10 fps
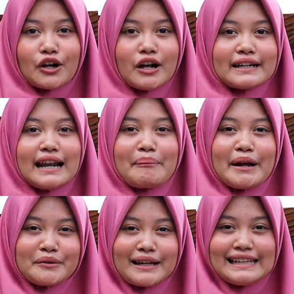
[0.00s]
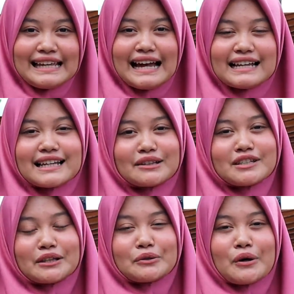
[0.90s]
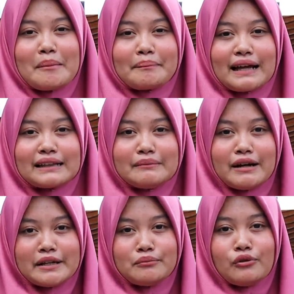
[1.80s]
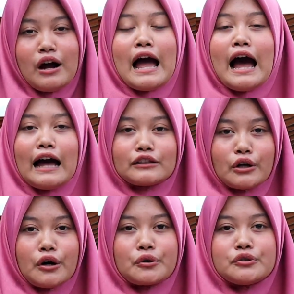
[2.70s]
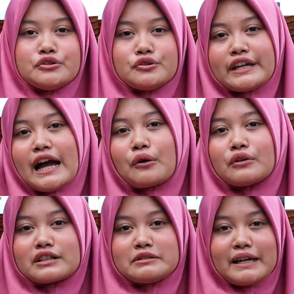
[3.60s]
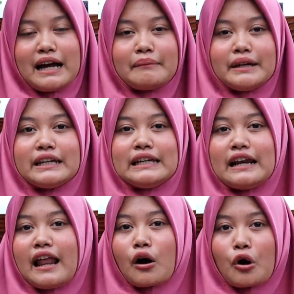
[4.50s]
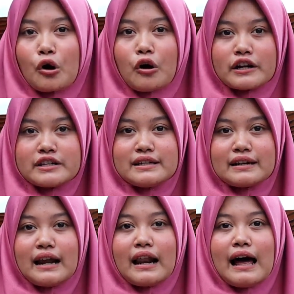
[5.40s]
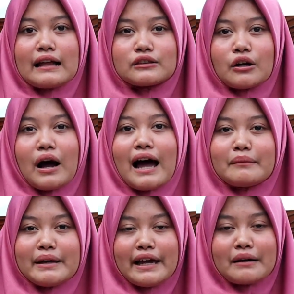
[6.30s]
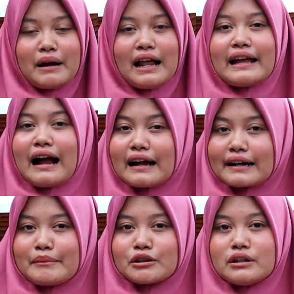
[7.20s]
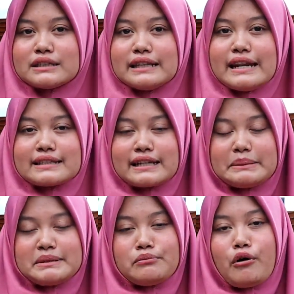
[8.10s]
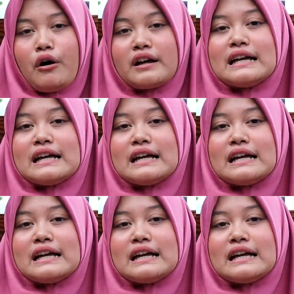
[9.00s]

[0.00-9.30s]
0823 1124 5000 atau kunjungi akun resmi kami di Lakoko Original atau Albi Herbal yang akan kami tulis di deskripsi box.